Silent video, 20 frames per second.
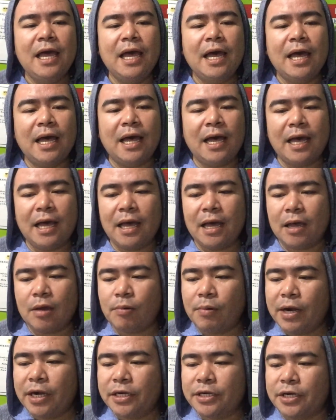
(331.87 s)
uh,
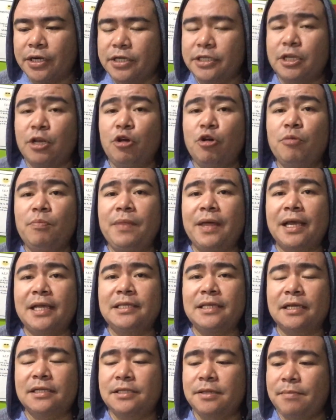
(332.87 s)
quarter sa loob ng
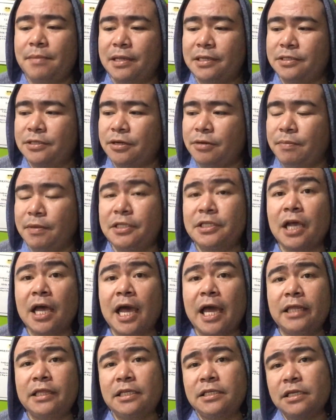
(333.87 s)
isang semester. Minsan
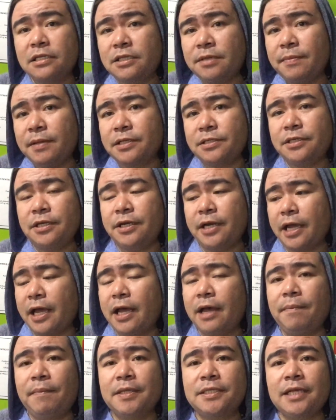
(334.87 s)
kahit isang semester
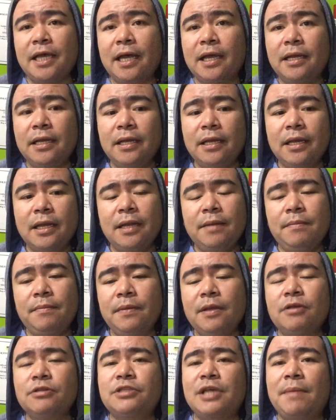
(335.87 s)
nakakapasa.
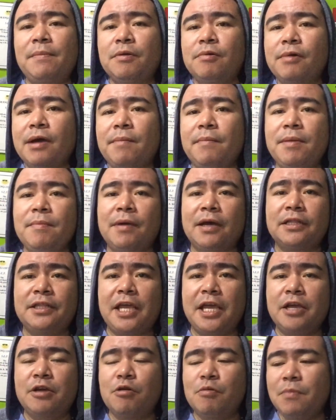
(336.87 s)
Because sabi ko nga may mga
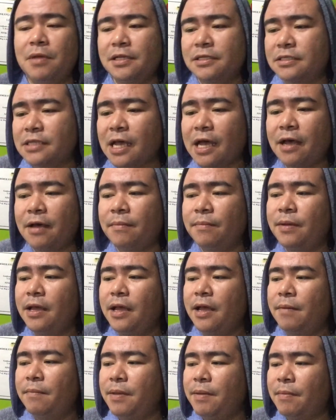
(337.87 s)
take-home exam,
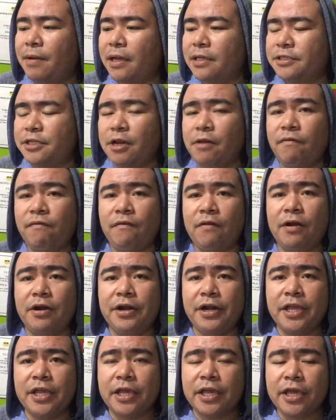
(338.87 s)
may mga
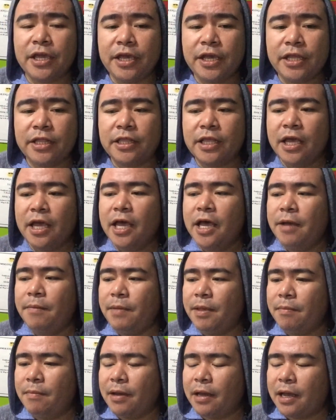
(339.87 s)
self-learning kit,
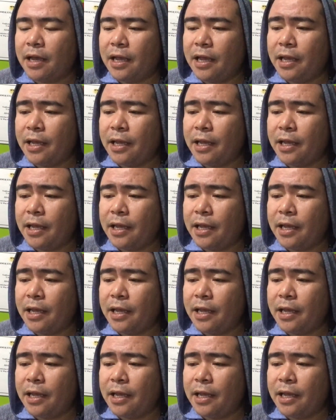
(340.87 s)
may mga